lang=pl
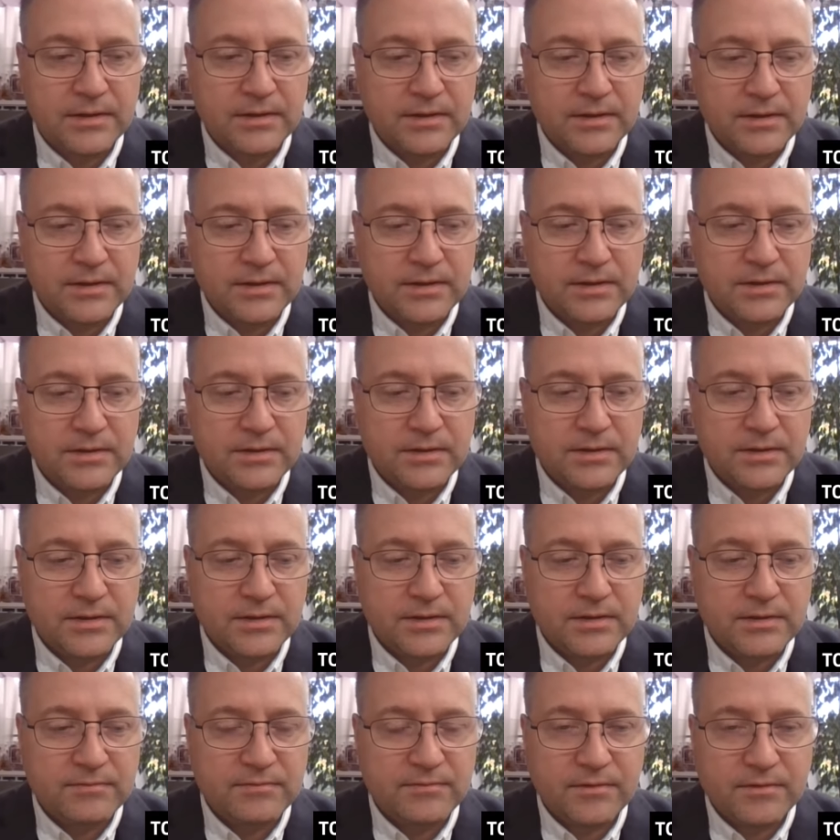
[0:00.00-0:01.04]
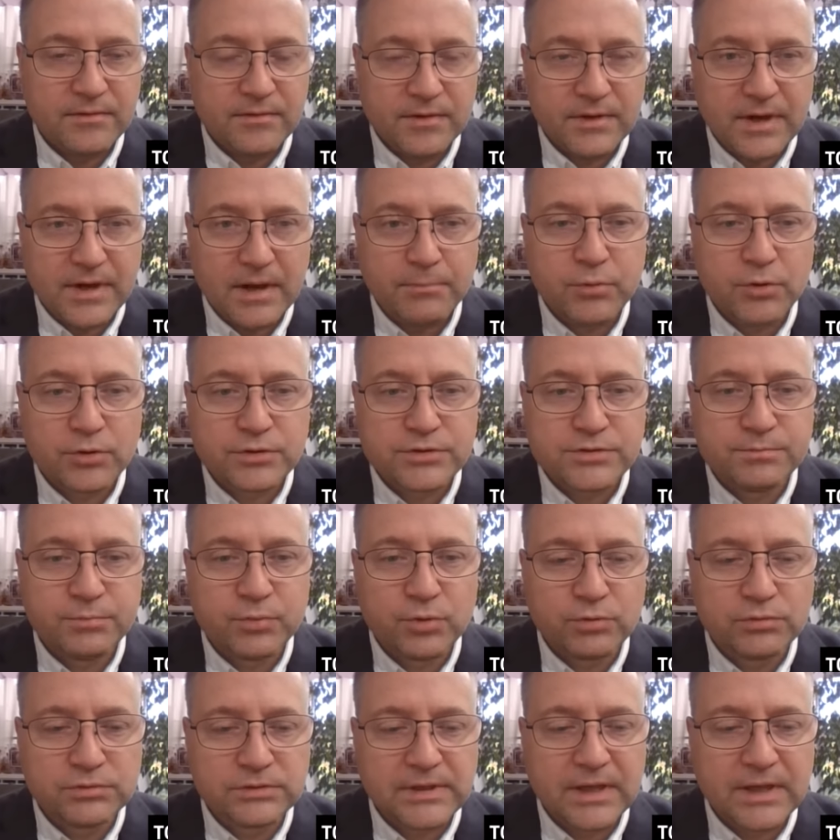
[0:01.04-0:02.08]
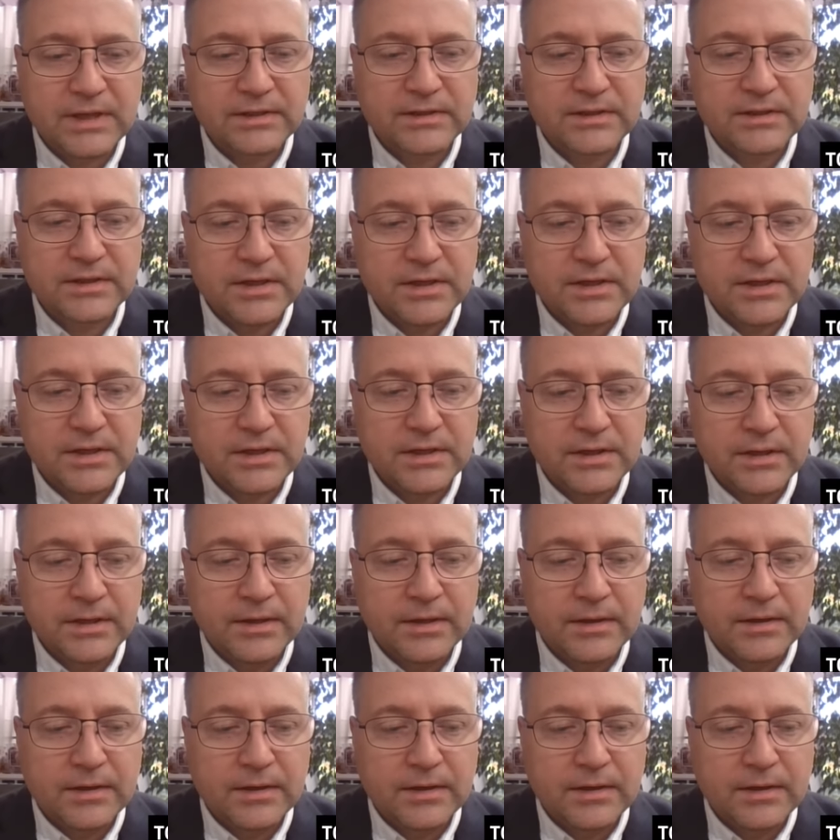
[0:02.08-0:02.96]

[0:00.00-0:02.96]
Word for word: i raport z Brundtland i